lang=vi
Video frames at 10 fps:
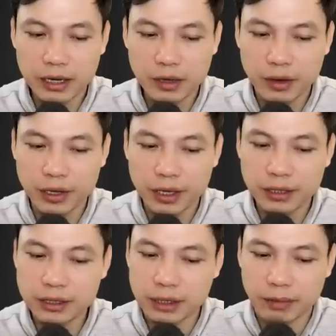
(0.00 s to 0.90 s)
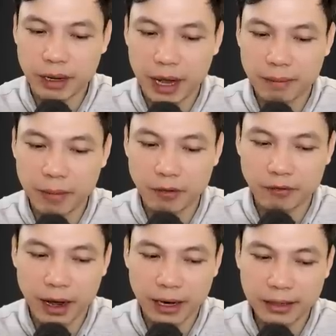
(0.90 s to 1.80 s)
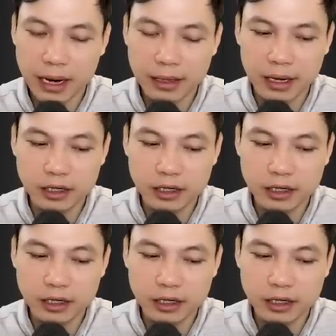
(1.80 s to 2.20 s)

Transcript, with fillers: Đáng tiếc là nó đã chạy trốn mất.